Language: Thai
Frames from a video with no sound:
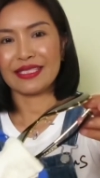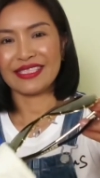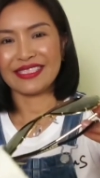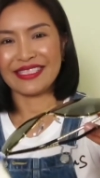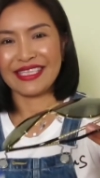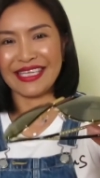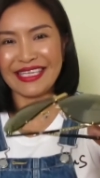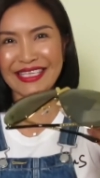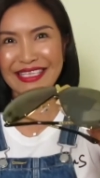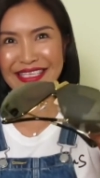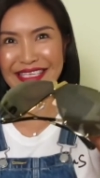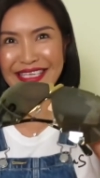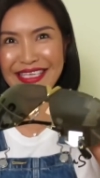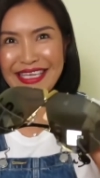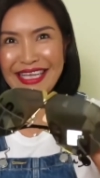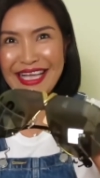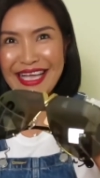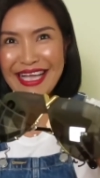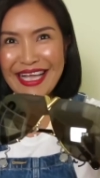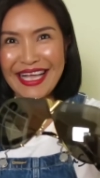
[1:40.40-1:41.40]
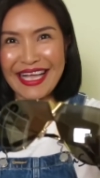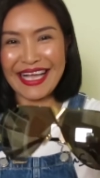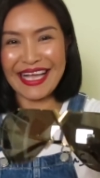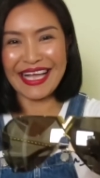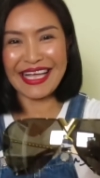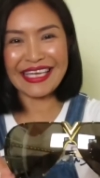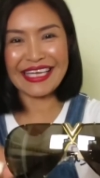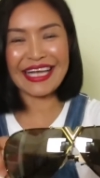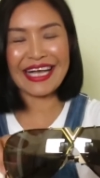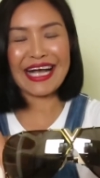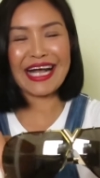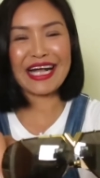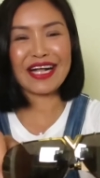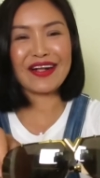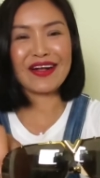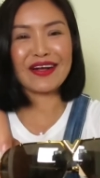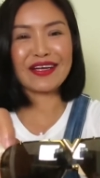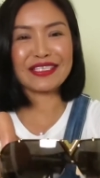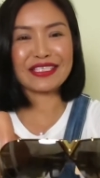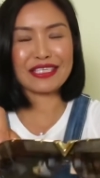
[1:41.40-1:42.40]
แทนแทนนะคะ
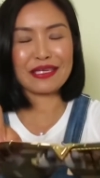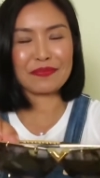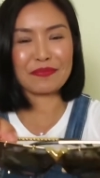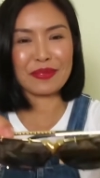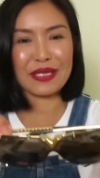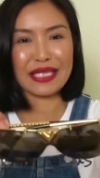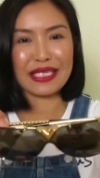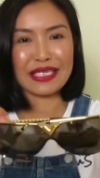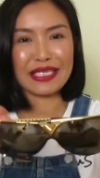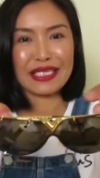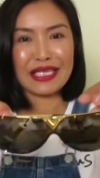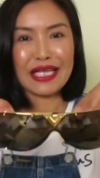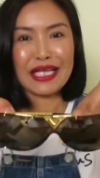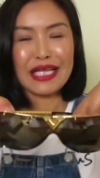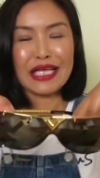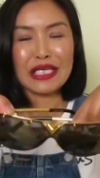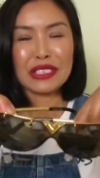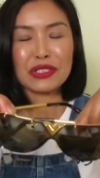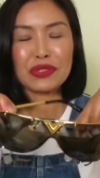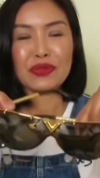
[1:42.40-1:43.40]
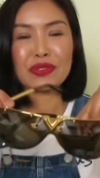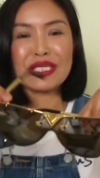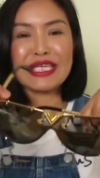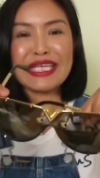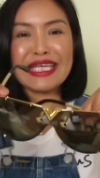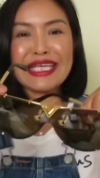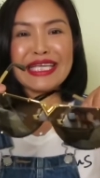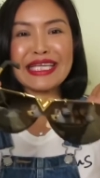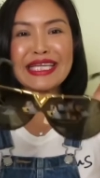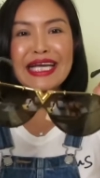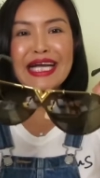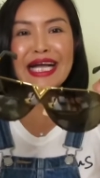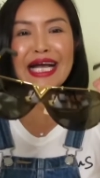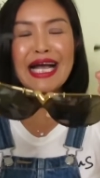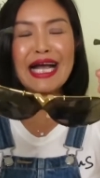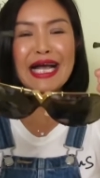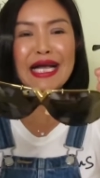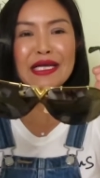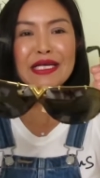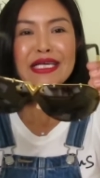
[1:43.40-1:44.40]
ก็จะเป็นตัวนี้นะ
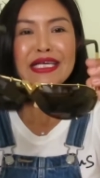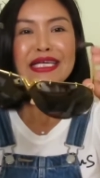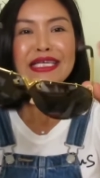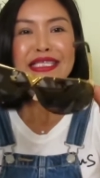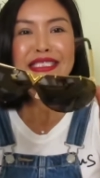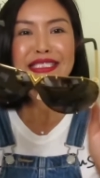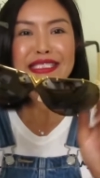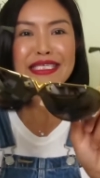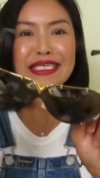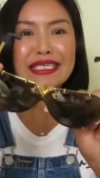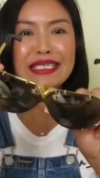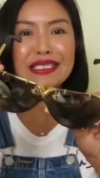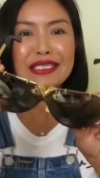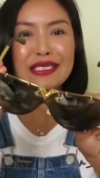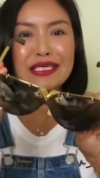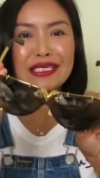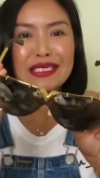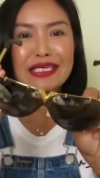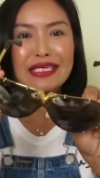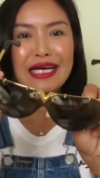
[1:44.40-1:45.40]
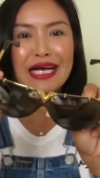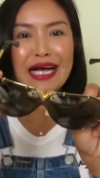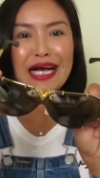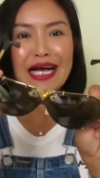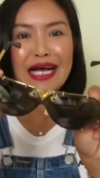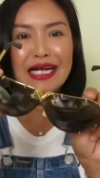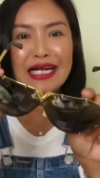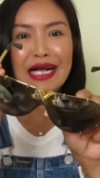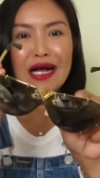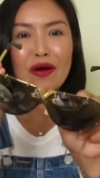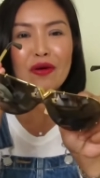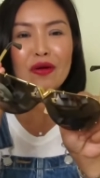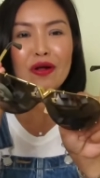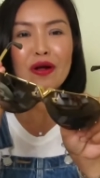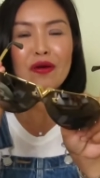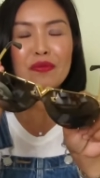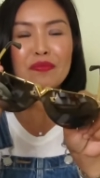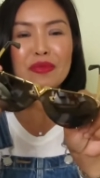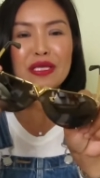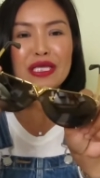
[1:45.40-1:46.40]
คะ ซึ่งเขา
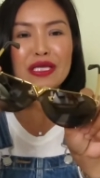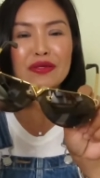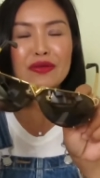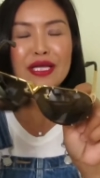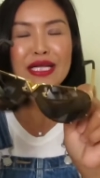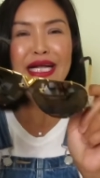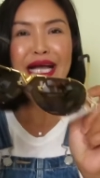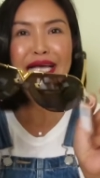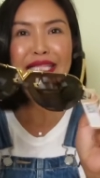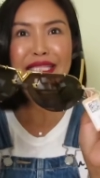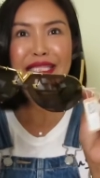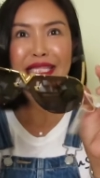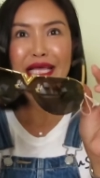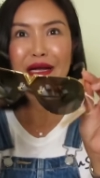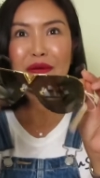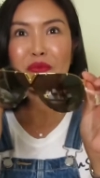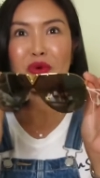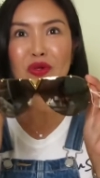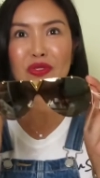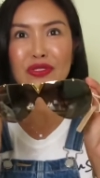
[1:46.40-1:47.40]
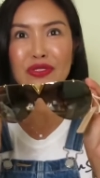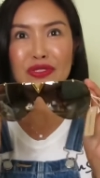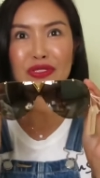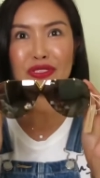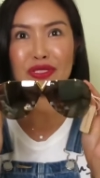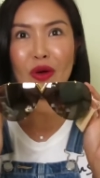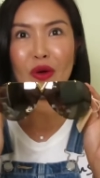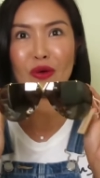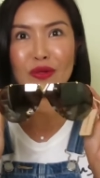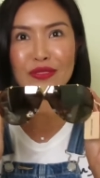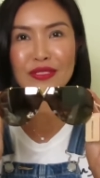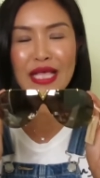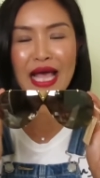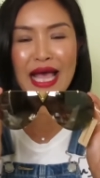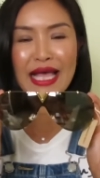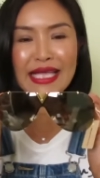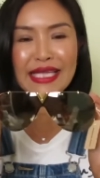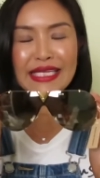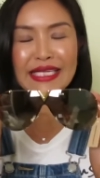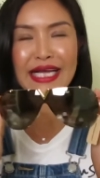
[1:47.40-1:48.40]
ก็มีด้วยกันทั้งหมด 2 ไซ
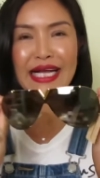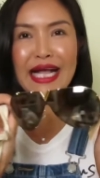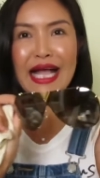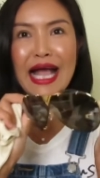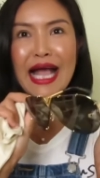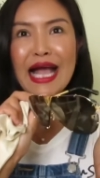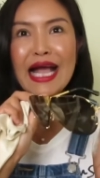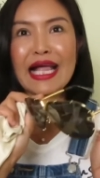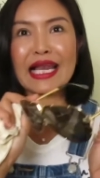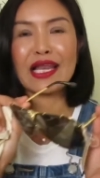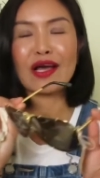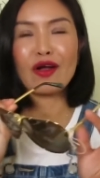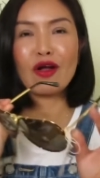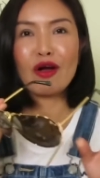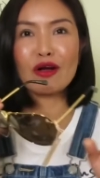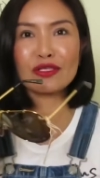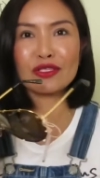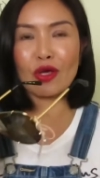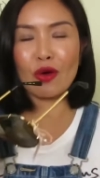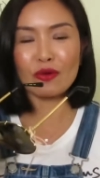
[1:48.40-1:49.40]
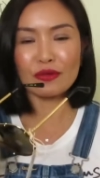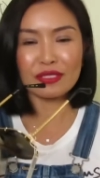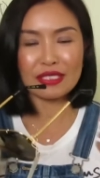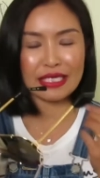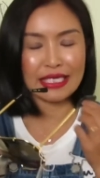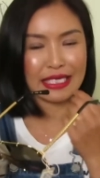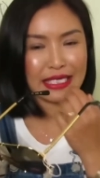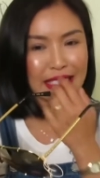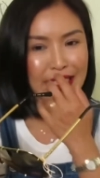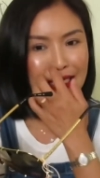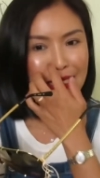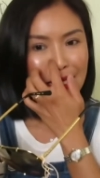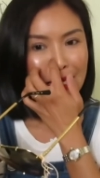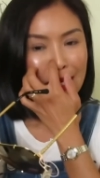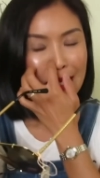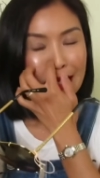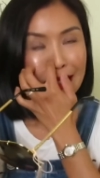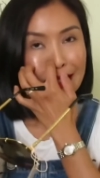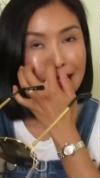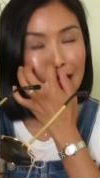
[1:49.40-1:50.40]
ส์นะคะ แล้วก็ 2 สี
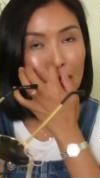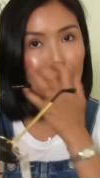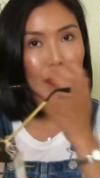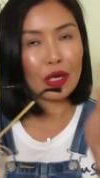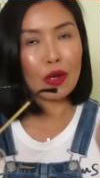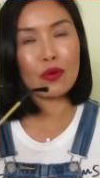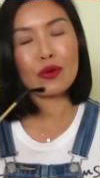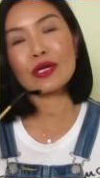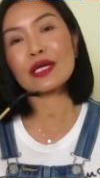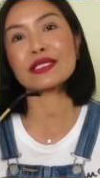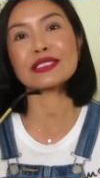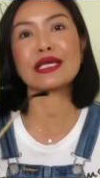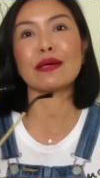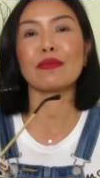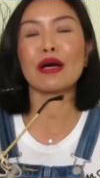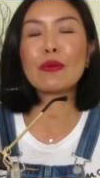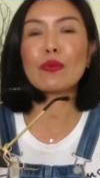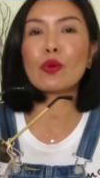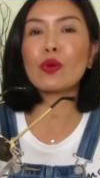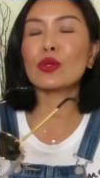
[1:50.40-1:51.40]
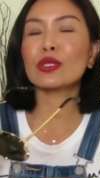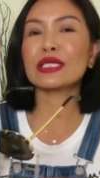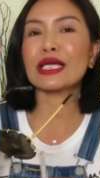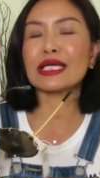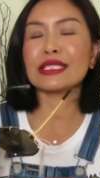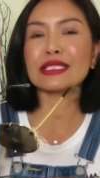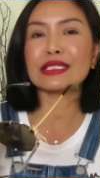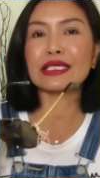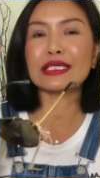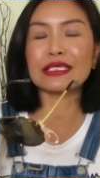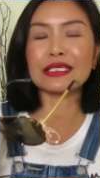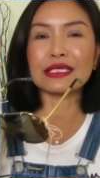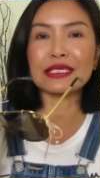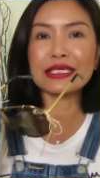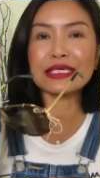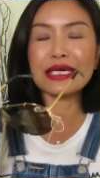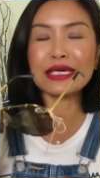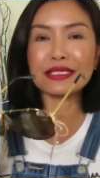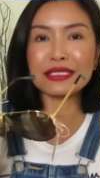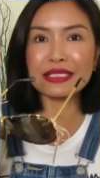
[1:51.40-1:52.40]
เดี๋ยวเราจะมาพูดกันถึง
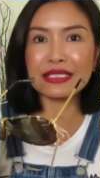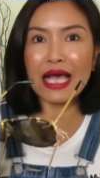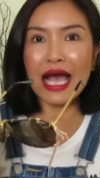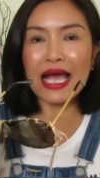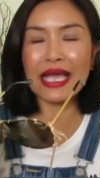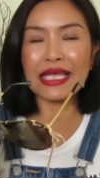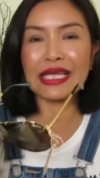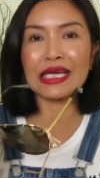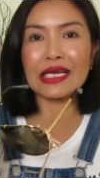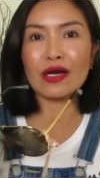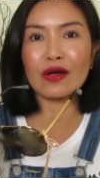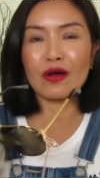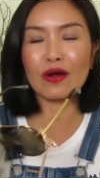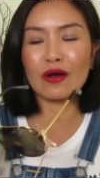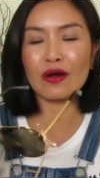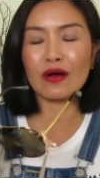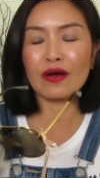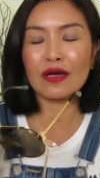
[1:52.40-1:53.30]
เรื่องไซส์แล้วก็